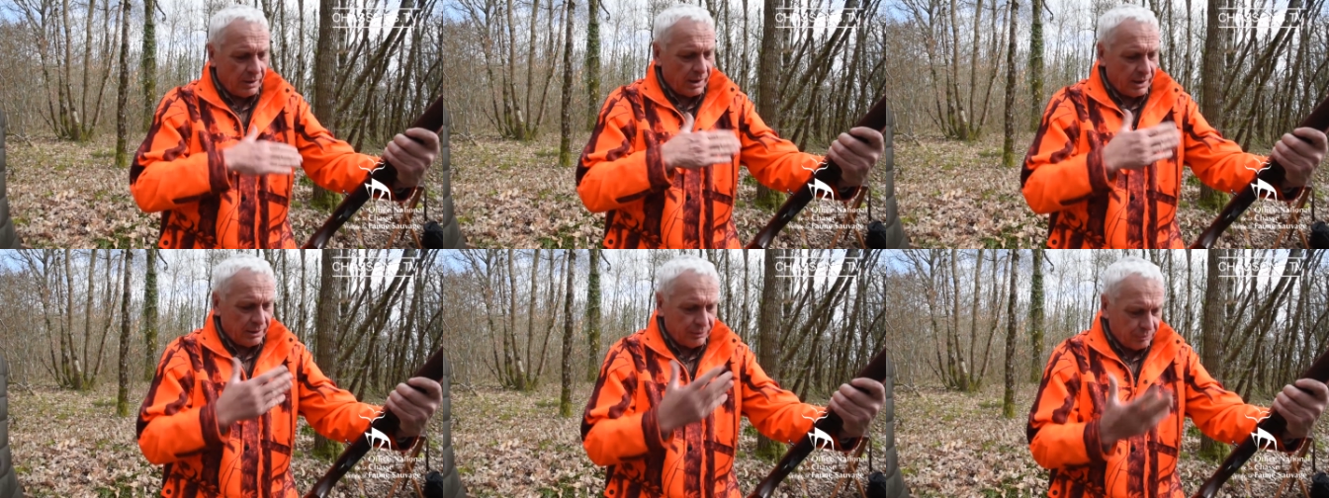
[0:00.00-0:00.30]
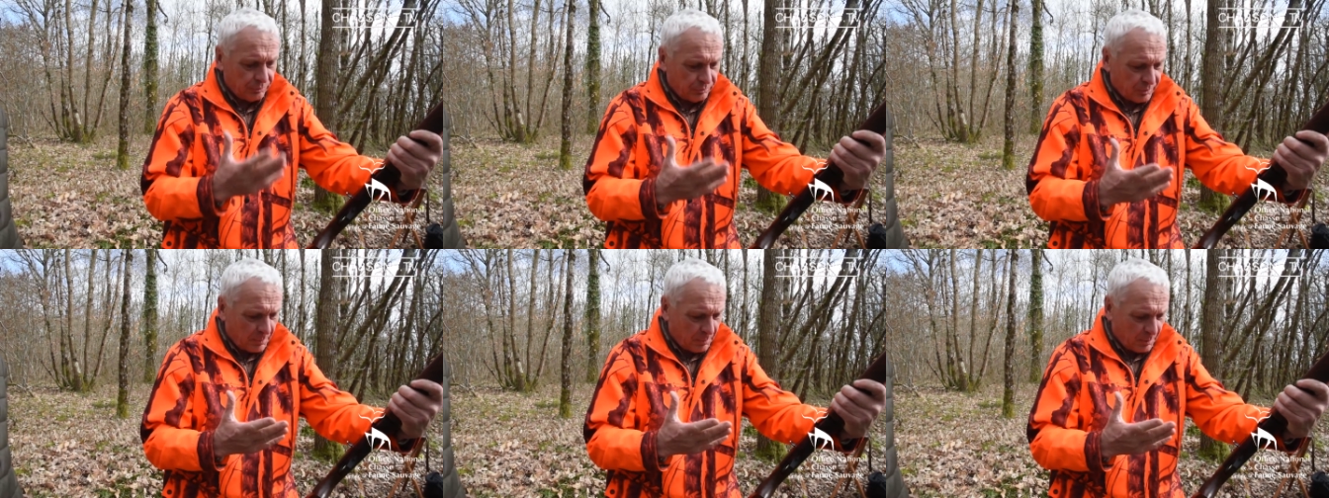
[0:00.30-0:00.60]
Elle
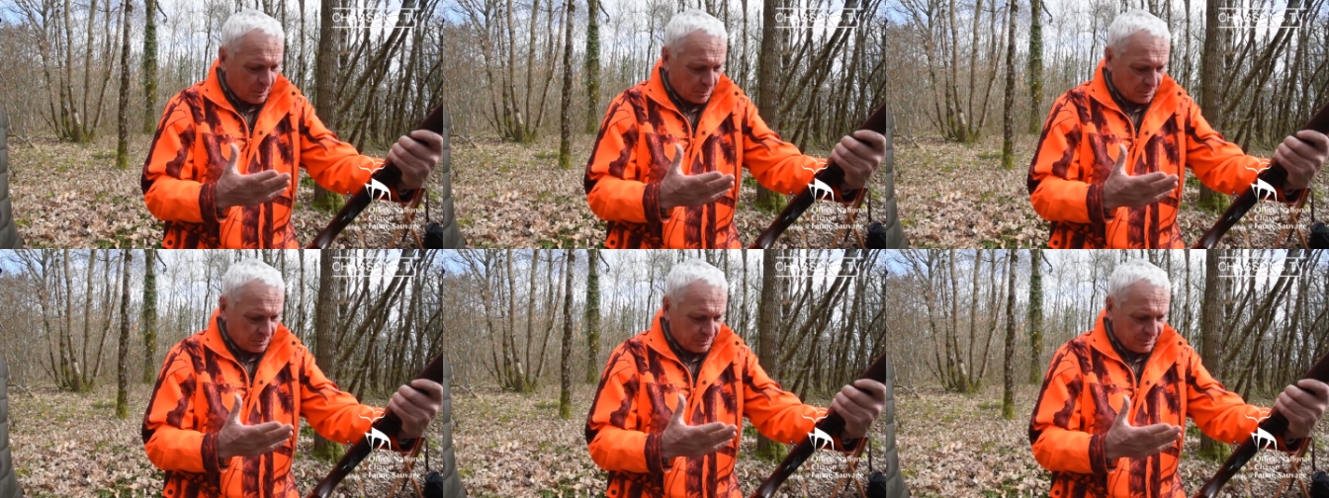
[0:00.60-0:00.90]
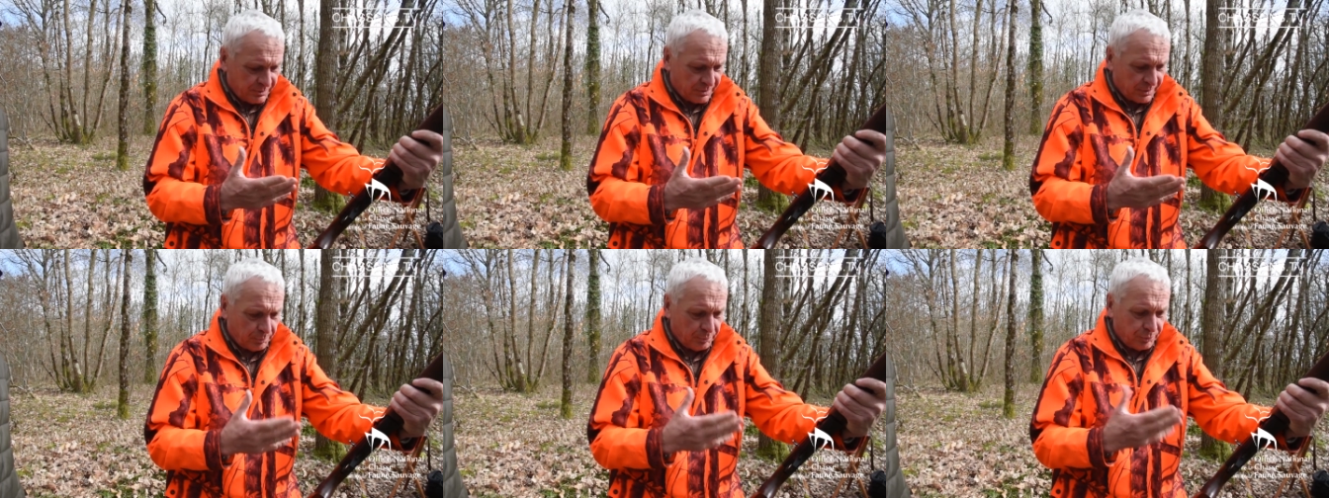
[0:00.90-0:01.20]
ne doit pas
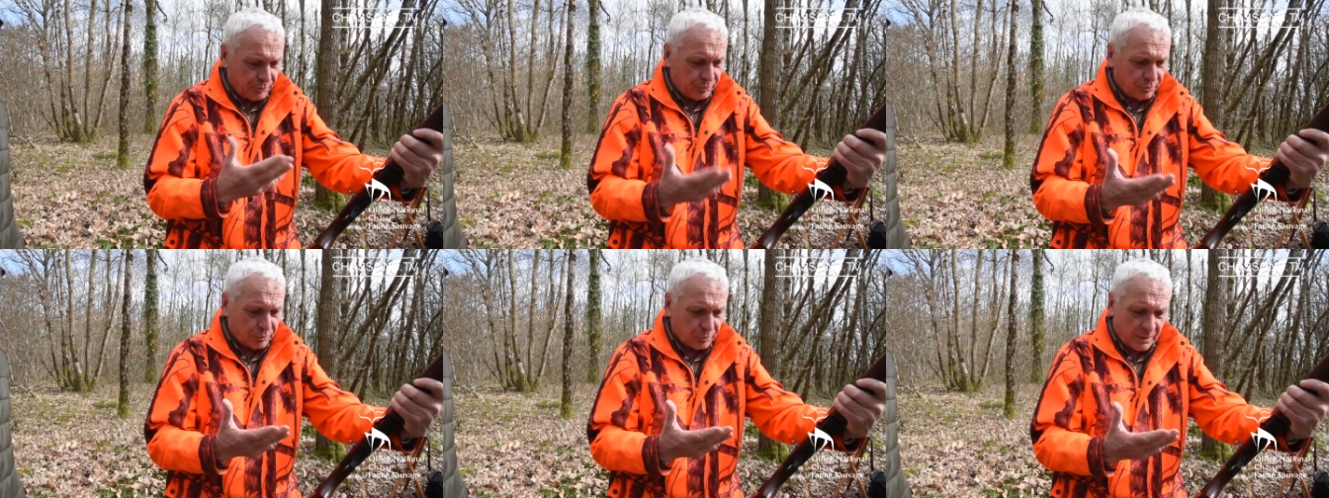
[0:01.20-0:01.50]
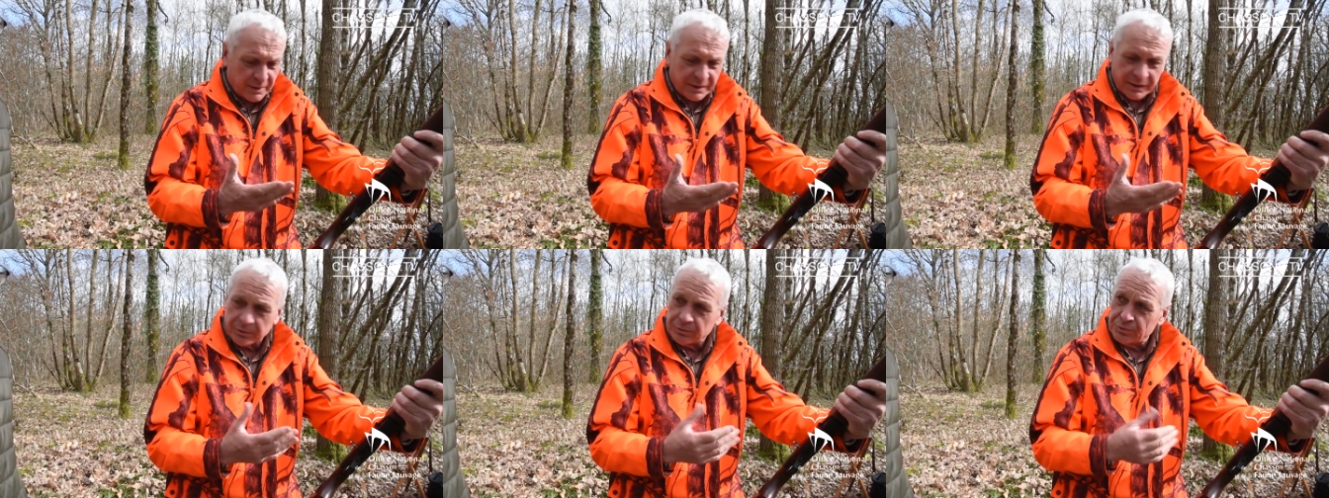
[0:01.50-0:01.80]
contenir plus de
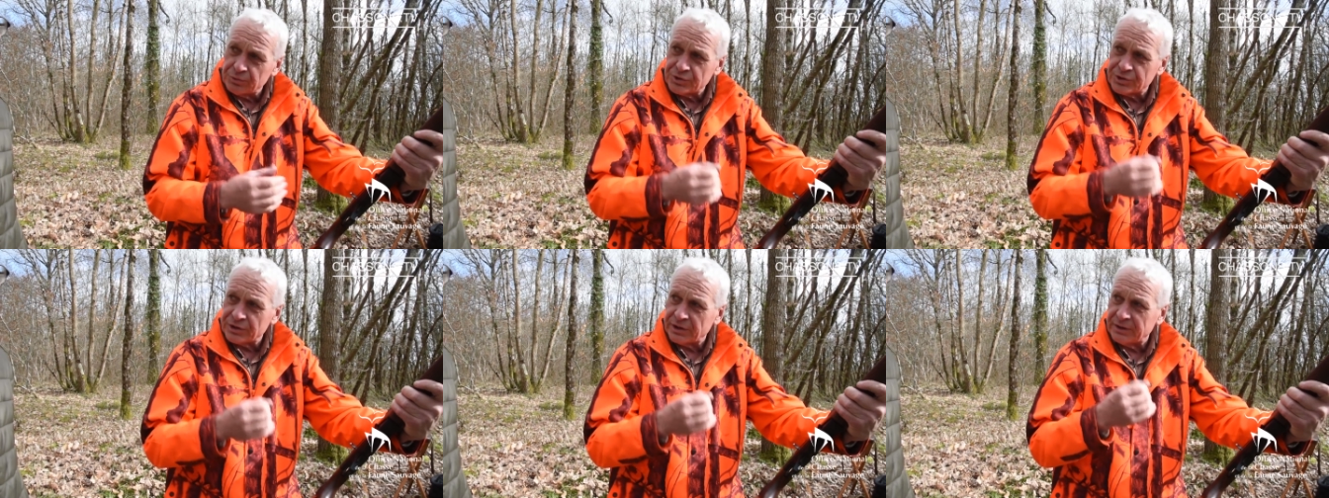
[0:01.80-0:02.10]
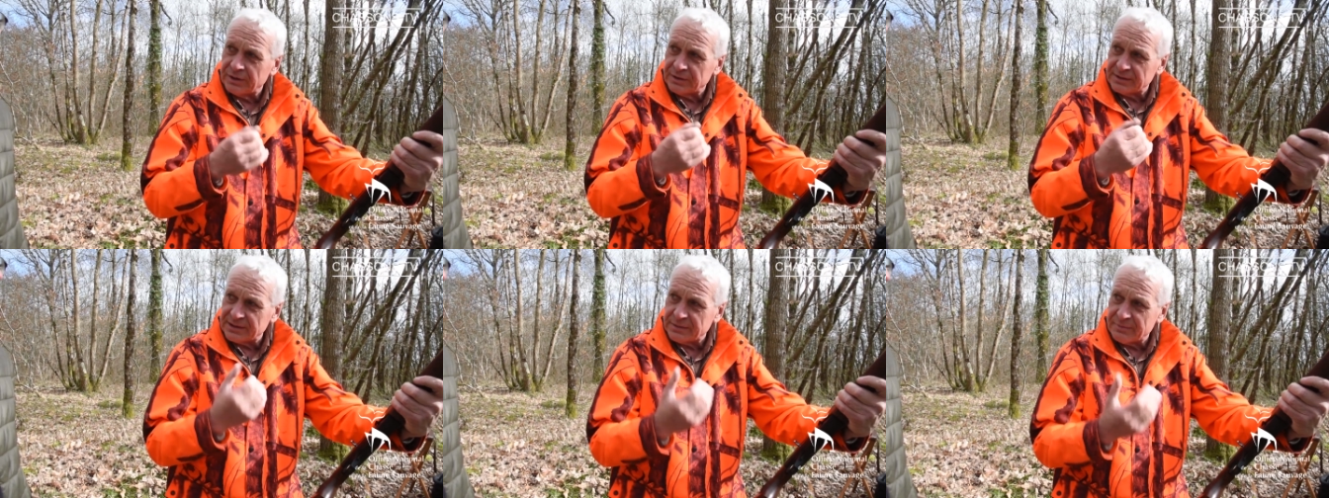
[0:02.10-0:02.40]
trois cartouches
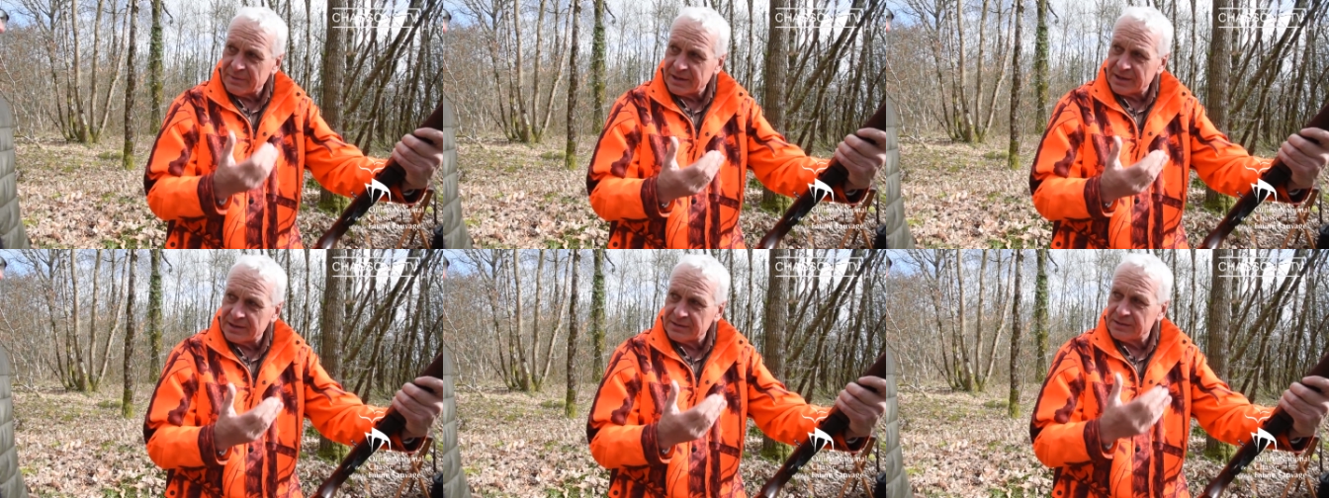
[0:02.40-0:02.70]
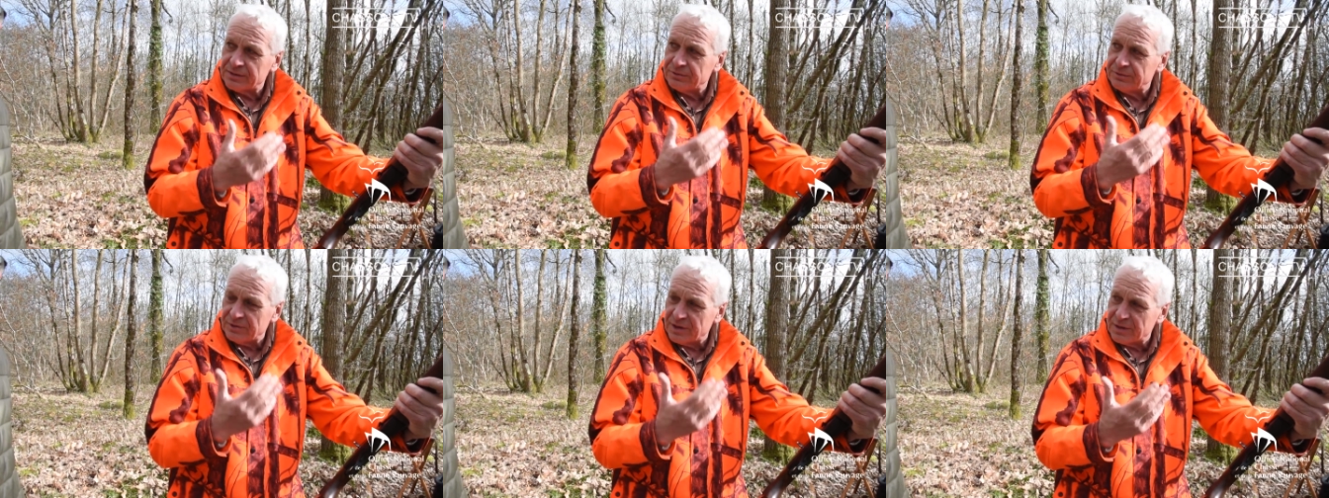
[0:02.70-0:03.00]
et dans un
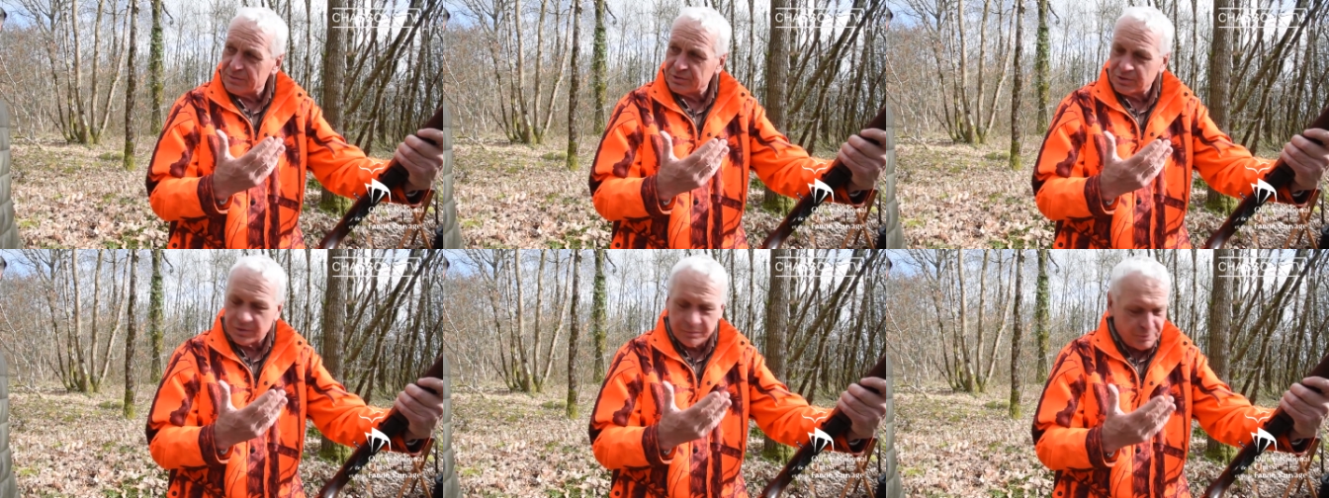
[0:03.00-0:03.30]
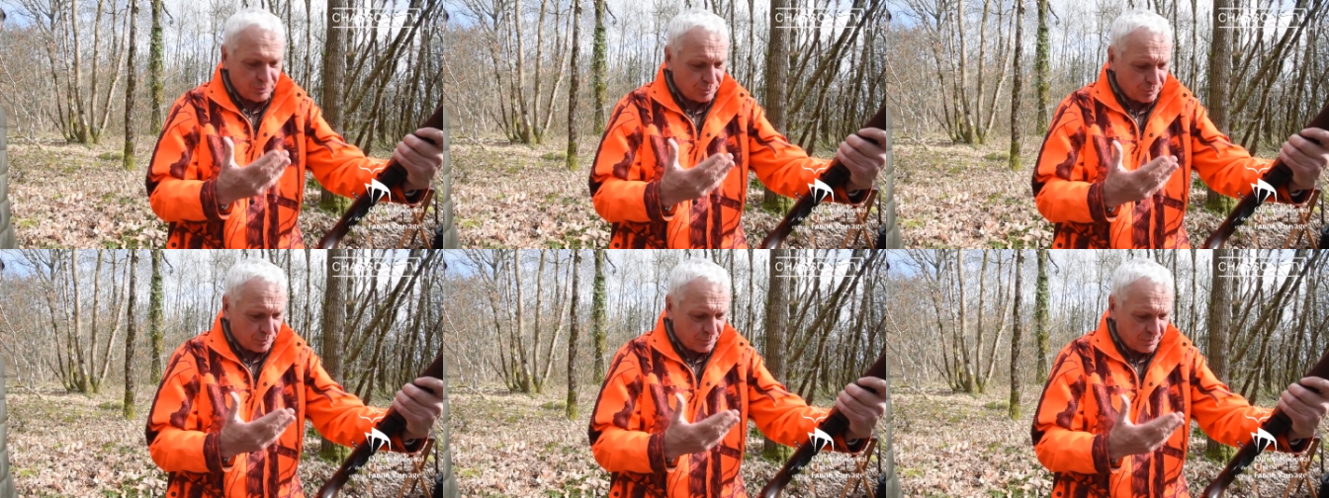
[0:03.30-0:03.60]
magasin d'une arme
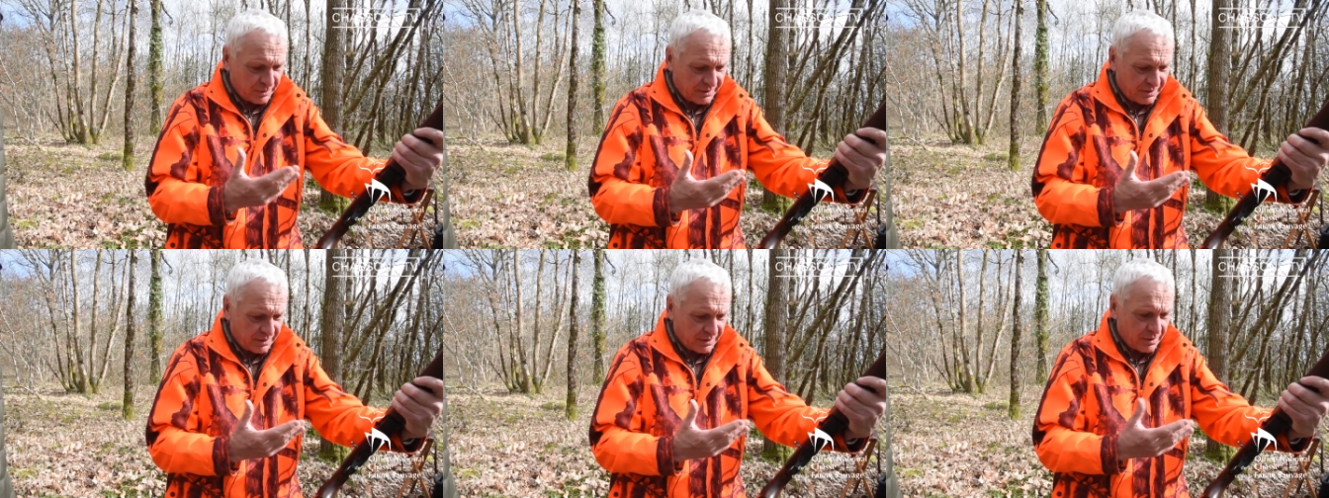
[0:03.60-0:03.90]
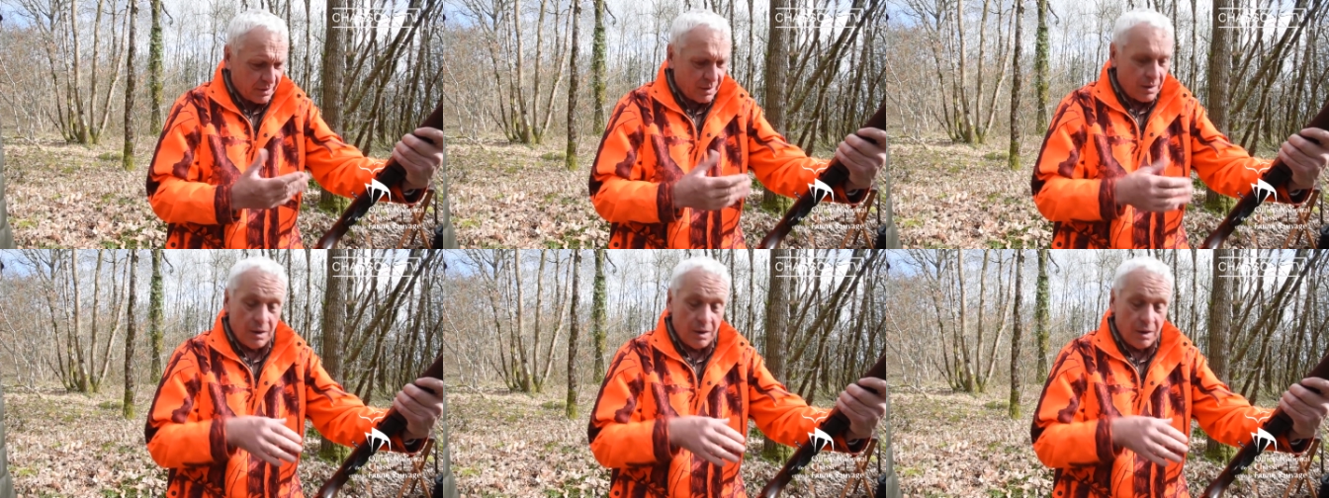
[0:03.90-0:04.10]
semi-automatique,